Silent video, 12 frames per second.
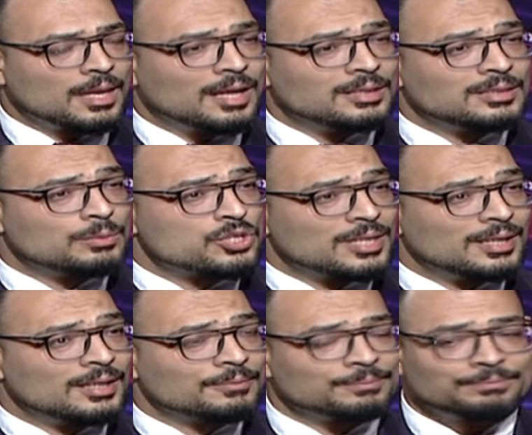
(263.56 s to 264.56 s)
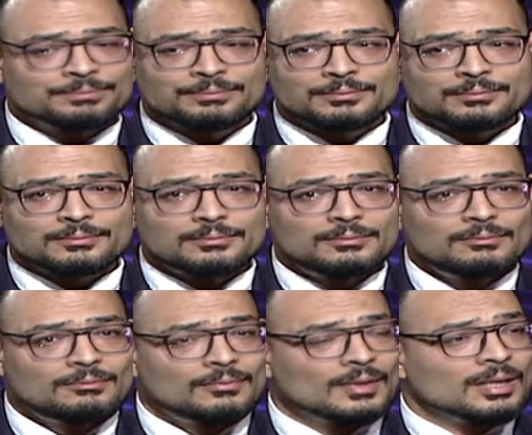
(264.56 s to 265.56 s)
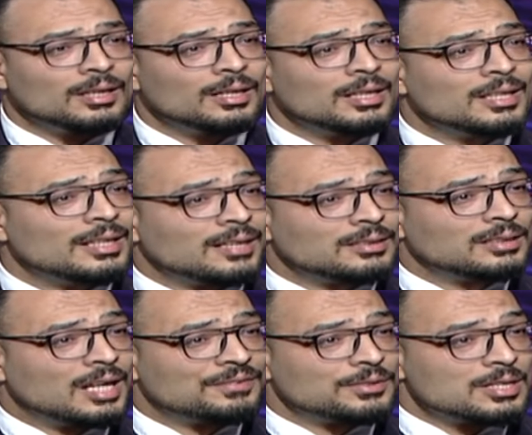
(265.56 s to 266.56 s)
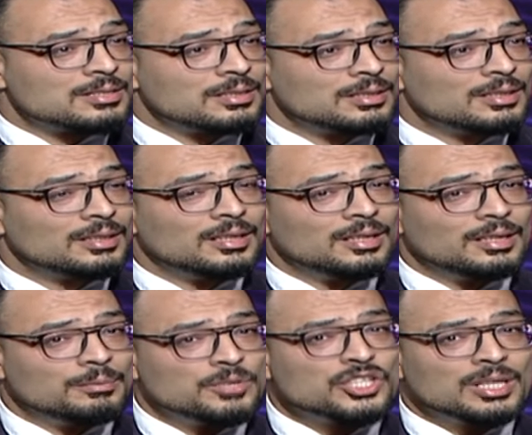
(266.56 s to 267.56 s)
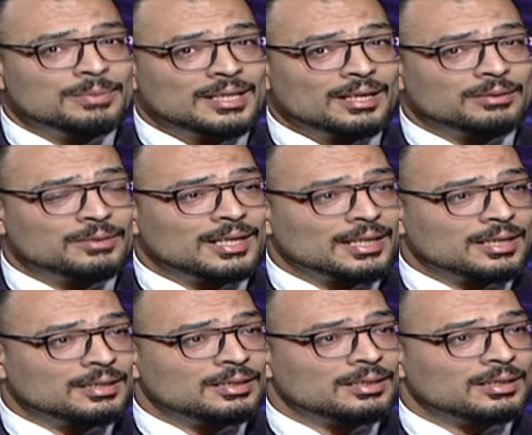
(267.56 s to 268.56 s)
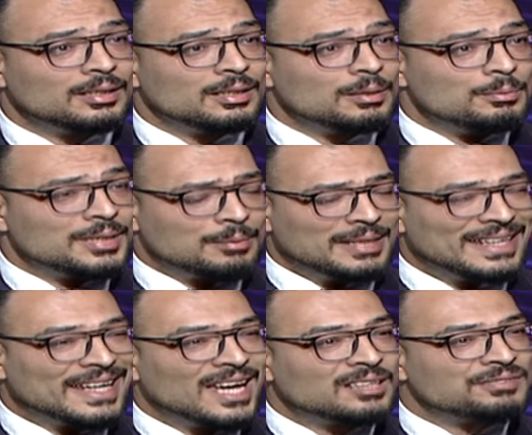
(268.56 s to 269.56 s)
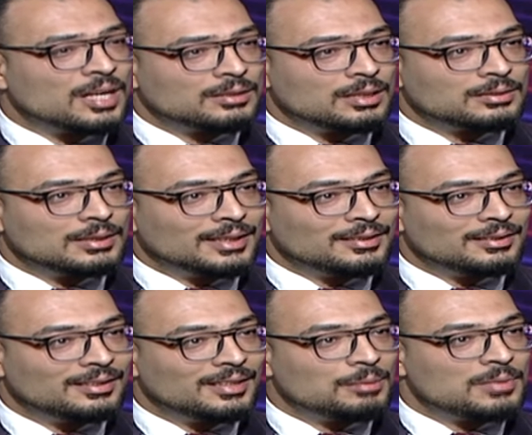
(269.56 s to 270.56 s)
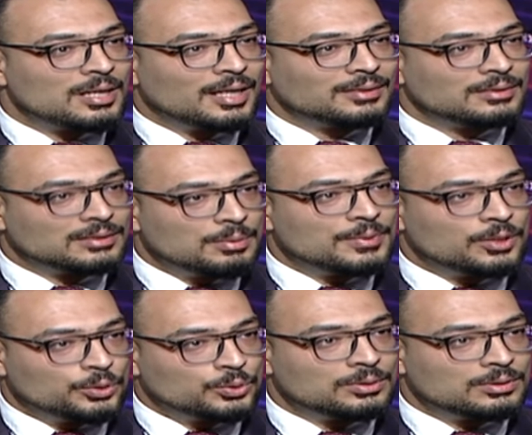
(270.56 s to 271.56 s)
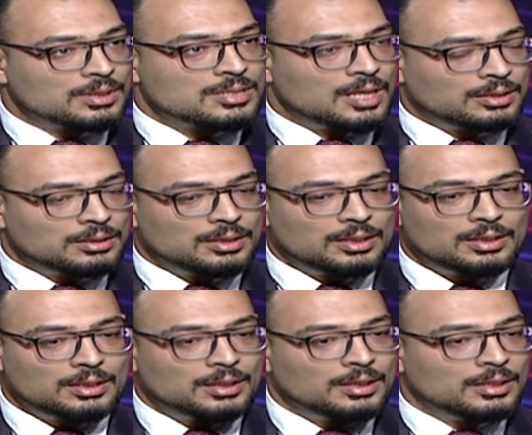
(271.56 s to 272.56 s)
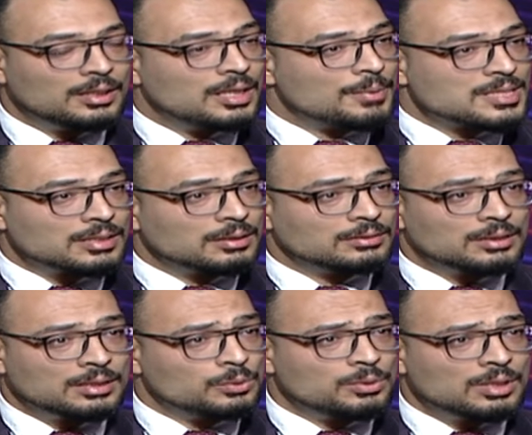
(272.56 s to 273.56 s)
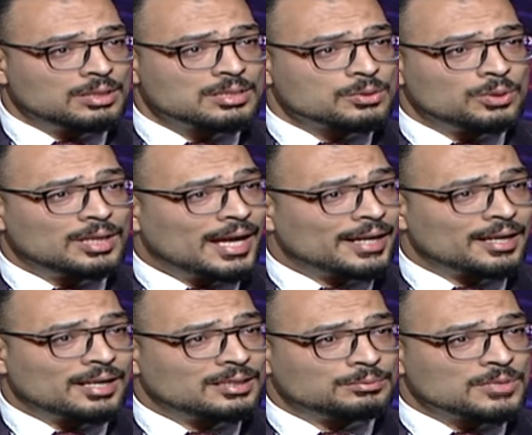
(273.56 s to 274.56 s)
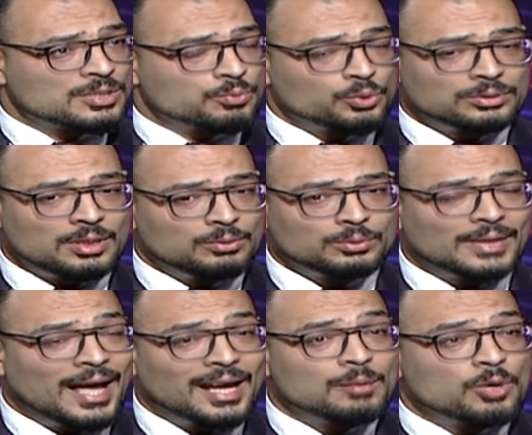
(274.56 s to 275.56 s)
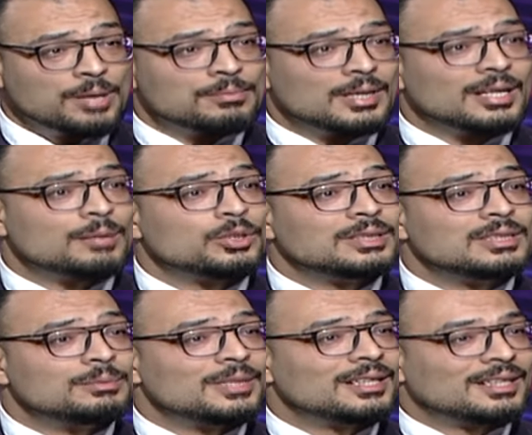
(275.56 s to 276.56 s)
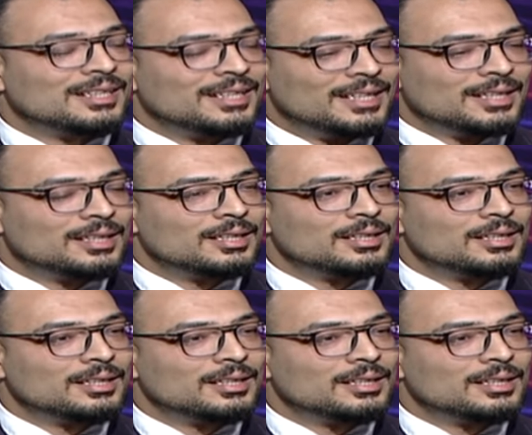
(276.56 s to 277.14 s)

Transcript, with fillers: كانت المشكله ان هي عندها ضعف نظر مش كبير قوي ولكن بيعمل اجهاد في عضلات العين لما راحت لطبيب العيون نصحناها لبست نظاره وخلاص كل حاجه كانت مظبوطه وده حاجه مهمه لابد من علاج